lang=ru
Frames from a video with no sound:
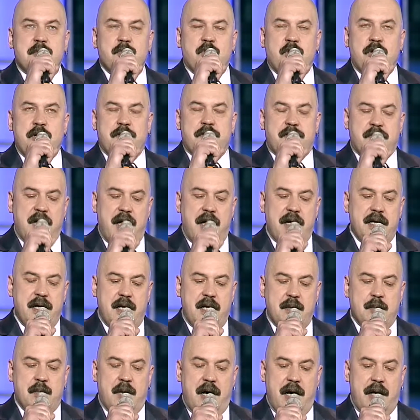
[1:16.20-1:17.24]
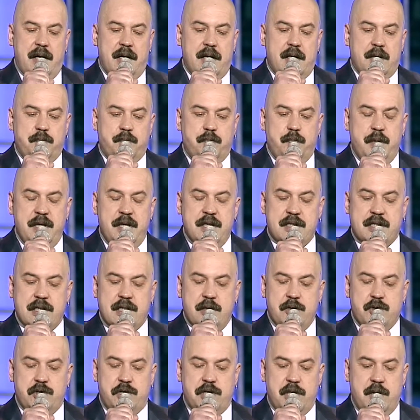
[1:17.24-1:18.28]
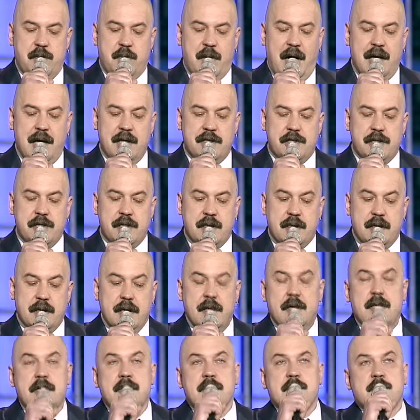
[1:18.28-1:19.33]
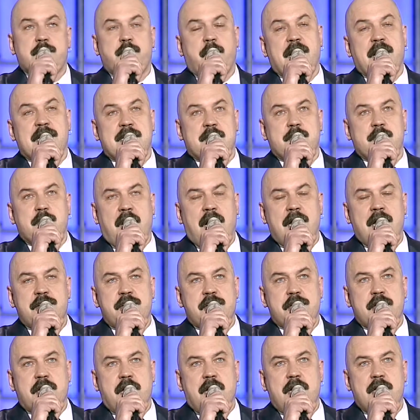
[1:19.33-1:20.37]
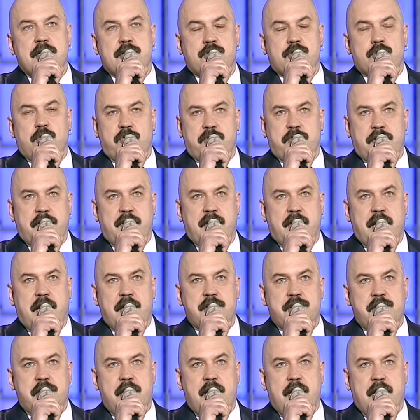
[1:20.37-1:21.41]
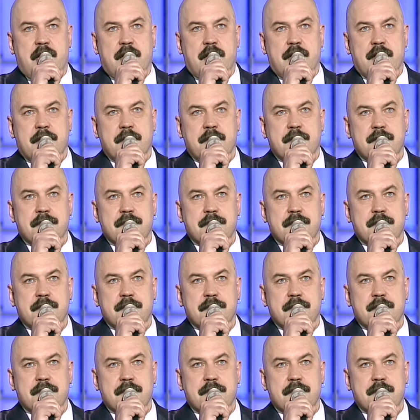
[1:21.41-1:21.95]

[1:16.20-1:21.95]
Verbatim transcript: зимой в Нарьянмаре писающий мальчик спас мальчика, лизнувшего качелей.